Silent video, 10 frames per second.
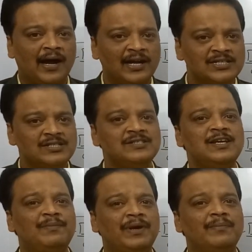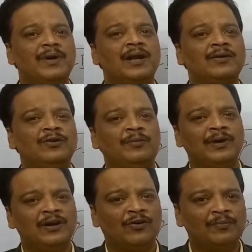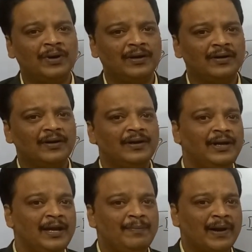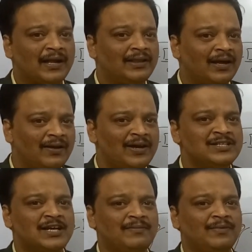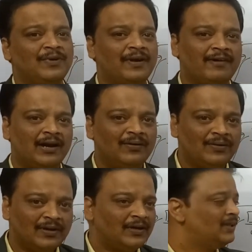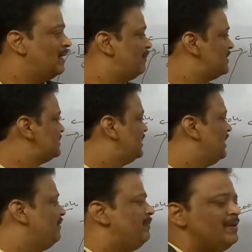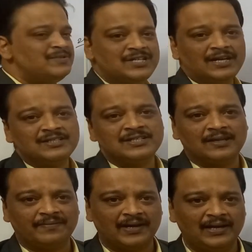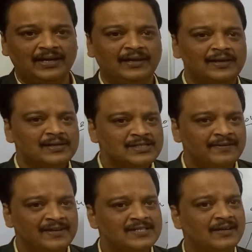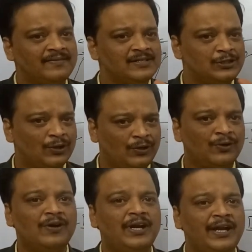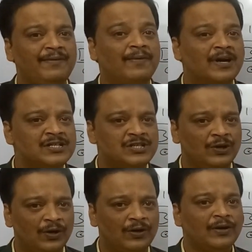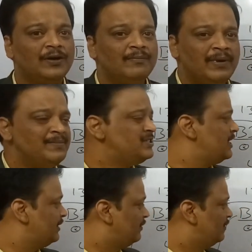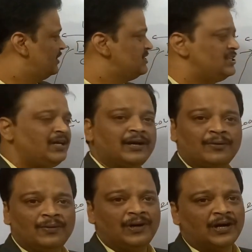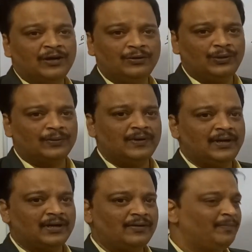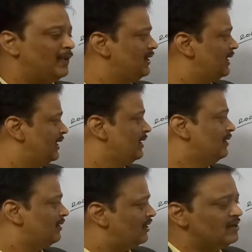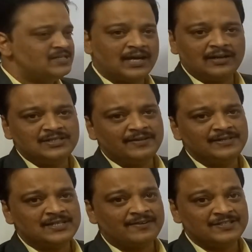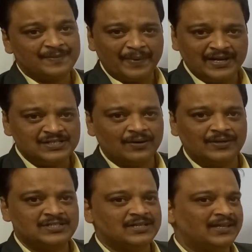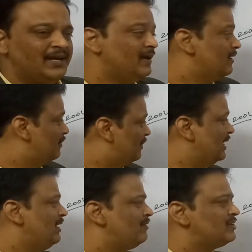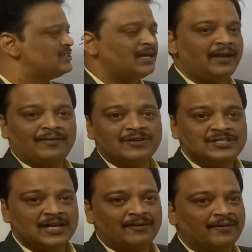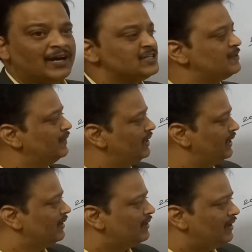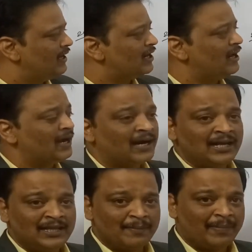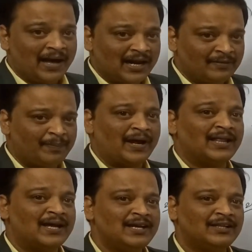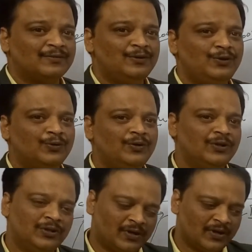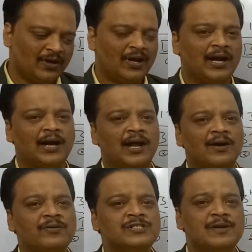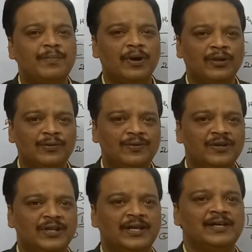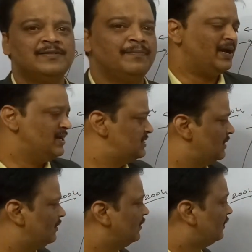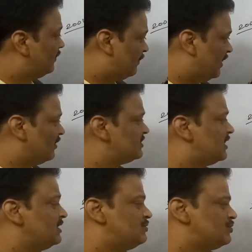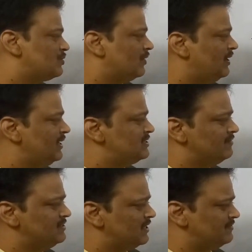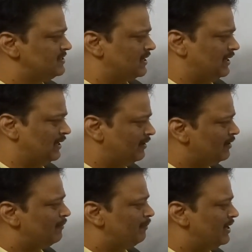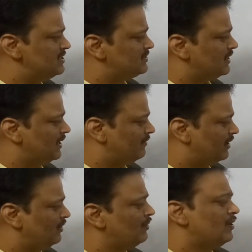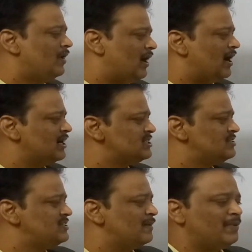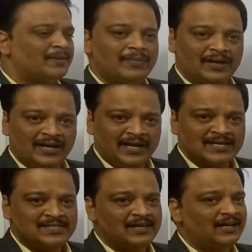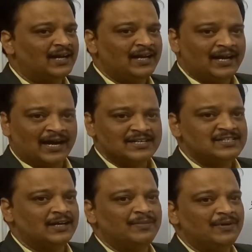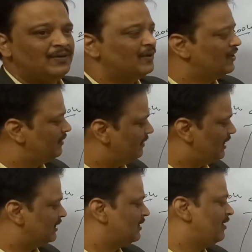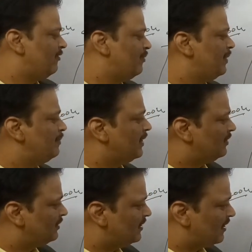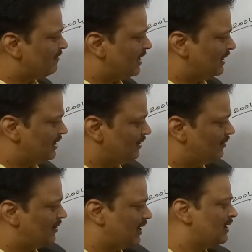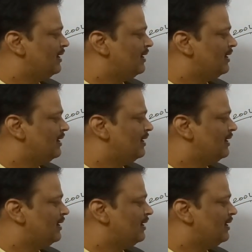ఆగస్టు సెప్టెంబర్ అక్టోబర్ నవంబర్ ఈ ప్రాంతాల్లో ఎగ్జామ్ ఉన్న వాళ్ళు తప్పనిసరిగా ఈ బీమ్స్టెక్ చదవాలి సివిల్ సర్వీస్లో ట్వంటీ వర్డ్స్లో బీమ్స్టెక్ గురించి ఎక్కువగా అడుగుతూ ఉంటారు ఇప్పటికే రెండుసార్లు సివిల్ సర్వీస్ మెయిన్స్లో వచ్చింది మళ్ళీ ఒకసారి వచ్చే అవకాశం ఉంది ఇక్కడ ఎక్కడైతే భారత్ ప్రాధాన్యత ఉంటూ ఉంటుందో అక్కడ ఆ క్వశ్చన్ పడుతూ ఉంటుంది మెయిన్స్లో మళ్ళీ ఒకసారి చూసుకోండి సివిల్ సర్వీస్కి వెళ్ళి మెయిన్స్కి వెళ్ళే వాళ్ళు ఆగస్టు సెప్టెంబర్ డిఎస్సీలు కానీ కానిస్టేబుల్ వీళ్ళందరూ ఎవరు ప్రిపేర్ అవుతున్నారో వాళ్ళందరికీ కూడా